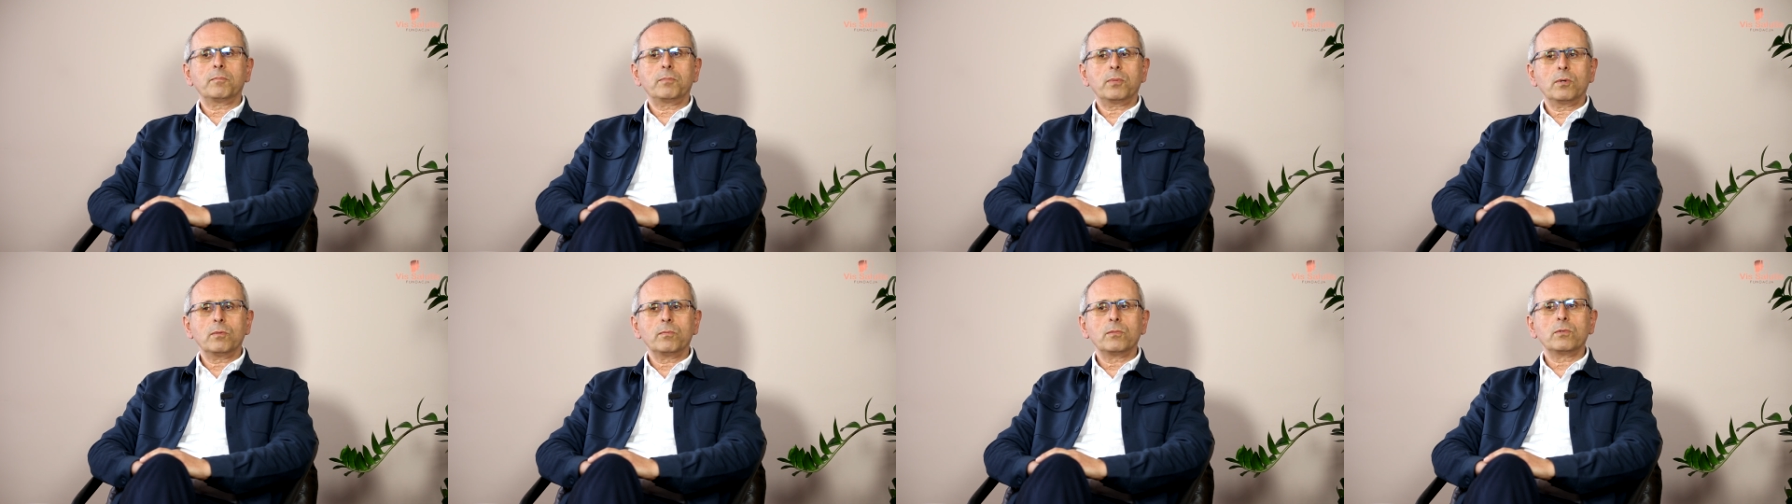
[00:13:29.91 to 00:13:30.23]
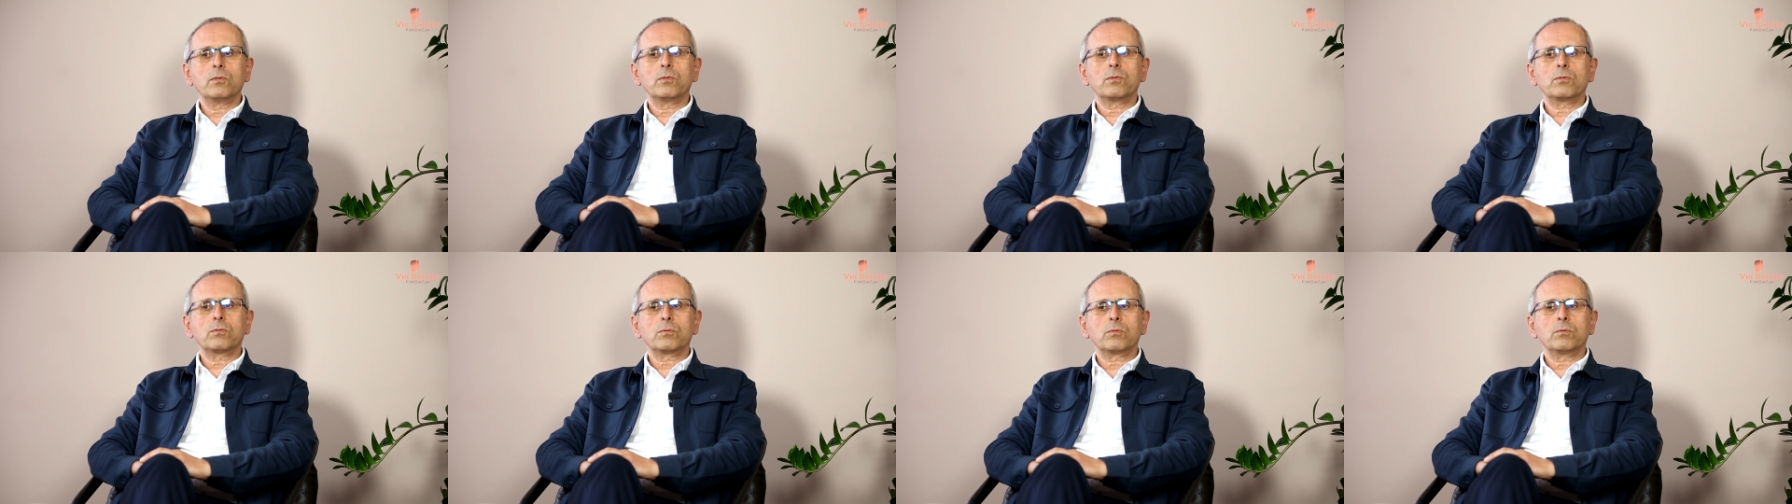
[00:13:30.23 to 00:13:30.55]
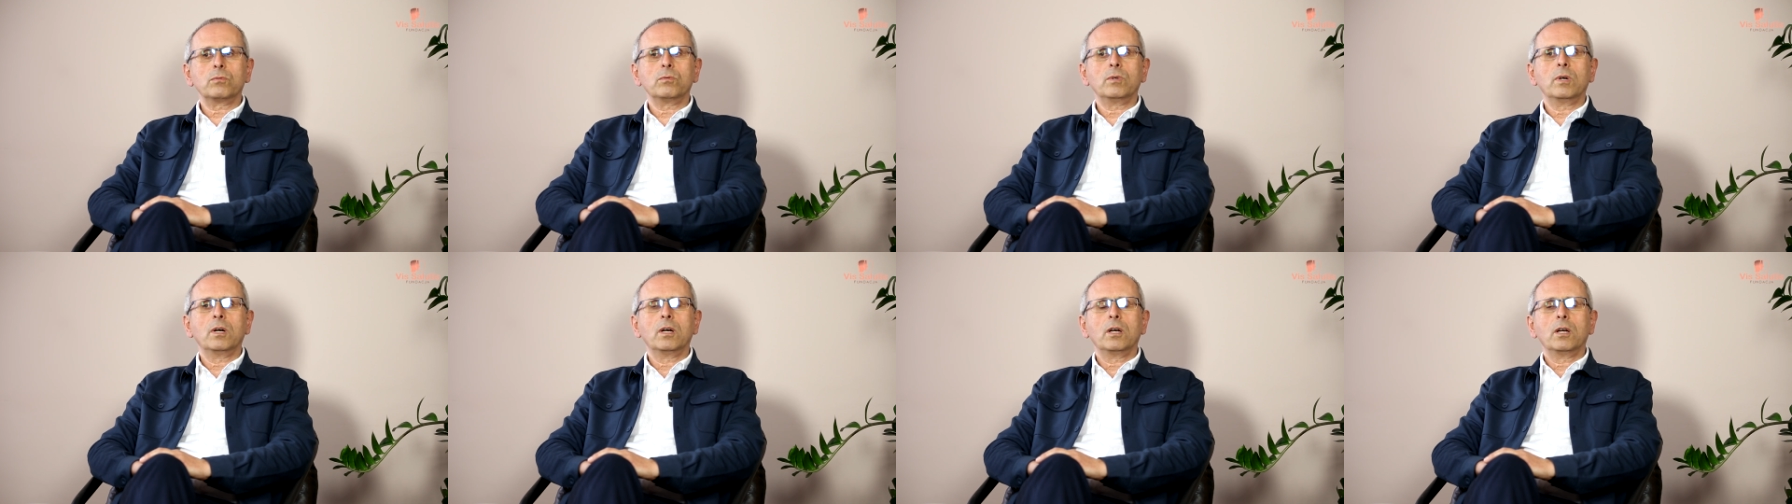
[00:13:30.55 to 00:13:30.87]

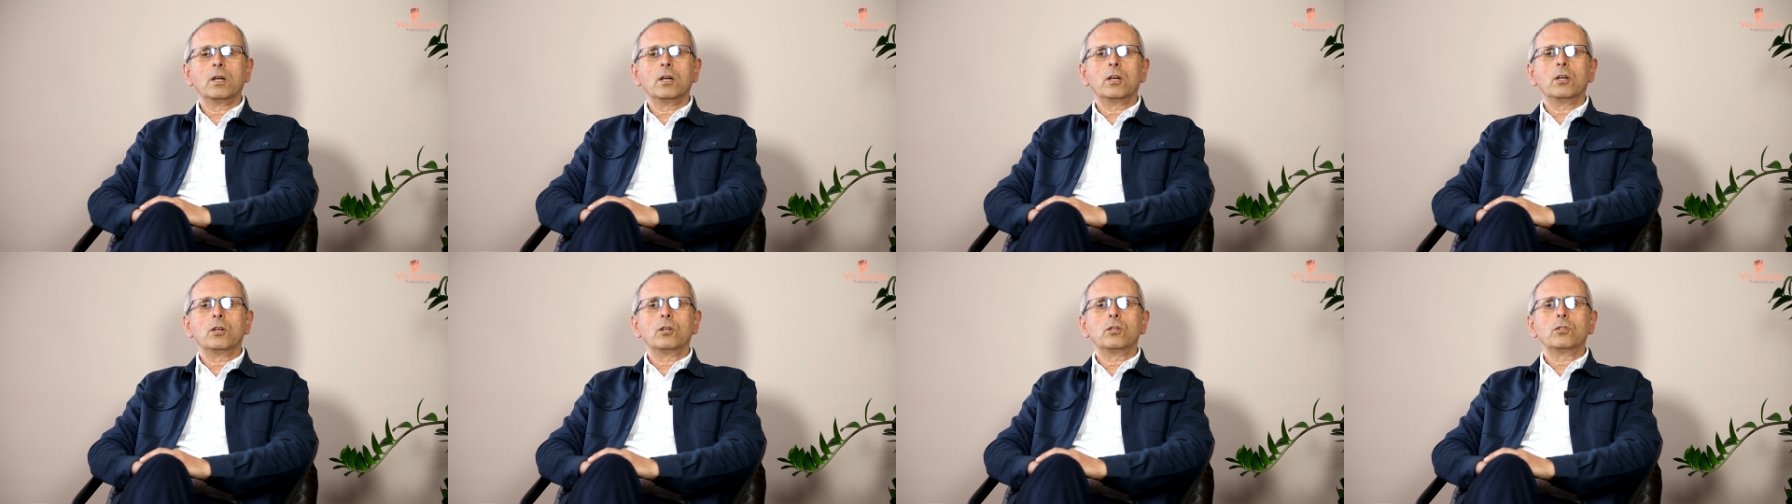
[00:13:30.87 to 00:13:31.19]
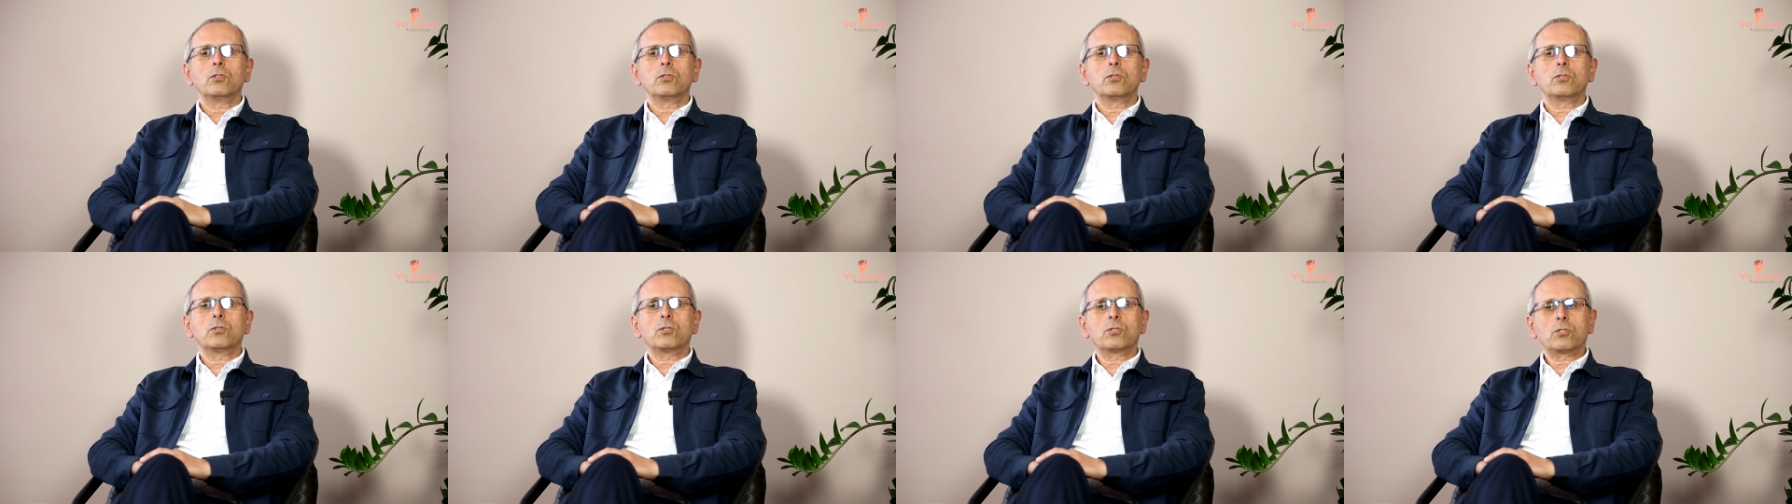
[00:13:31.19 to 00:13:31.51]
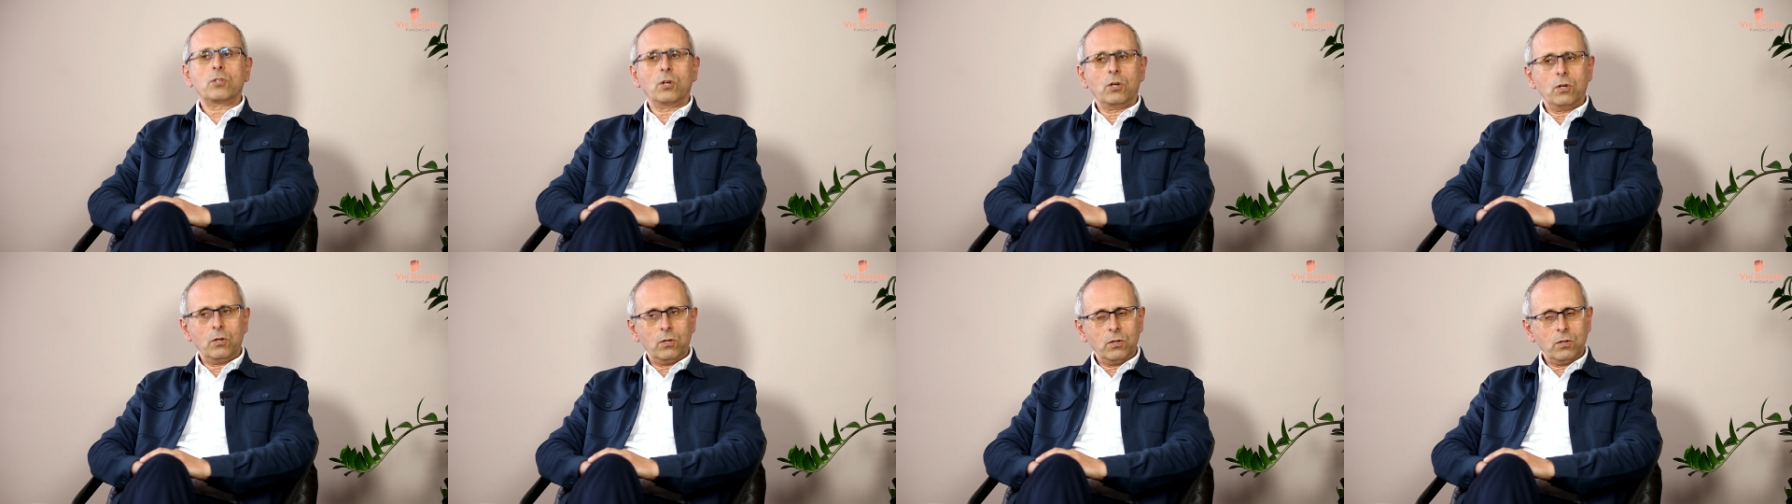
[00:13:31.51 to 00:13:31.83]
pomysł,
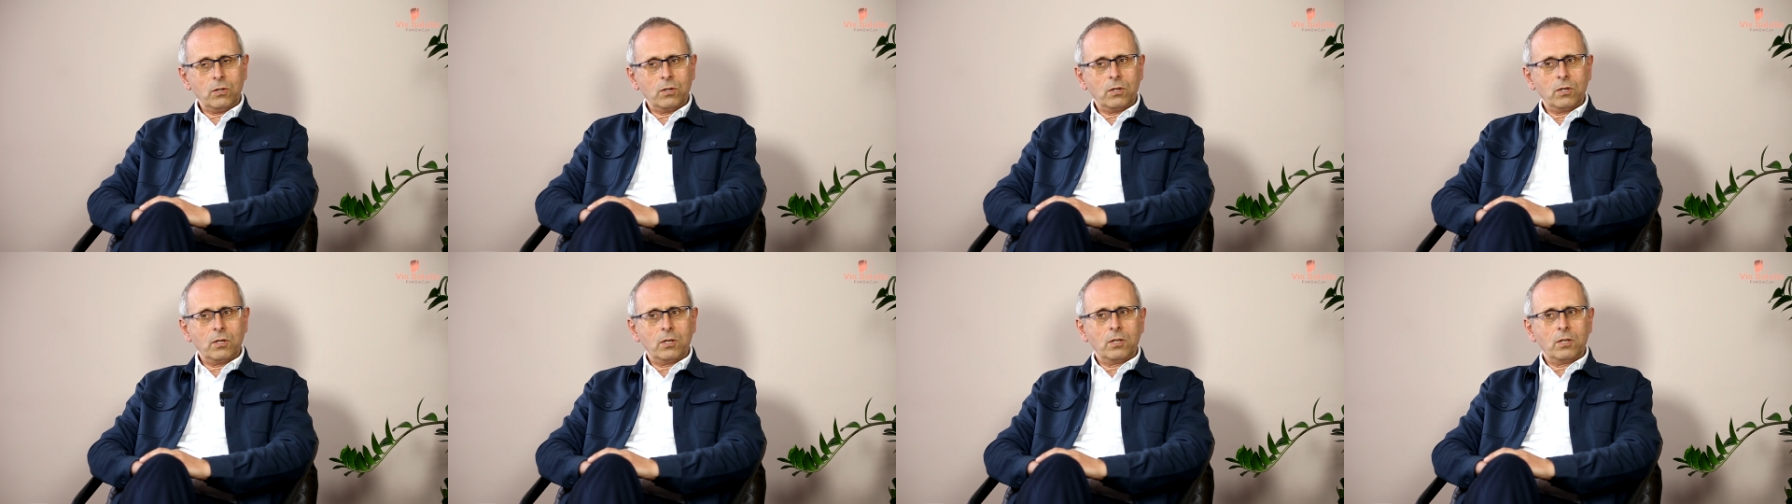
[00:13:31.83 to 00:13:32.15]
co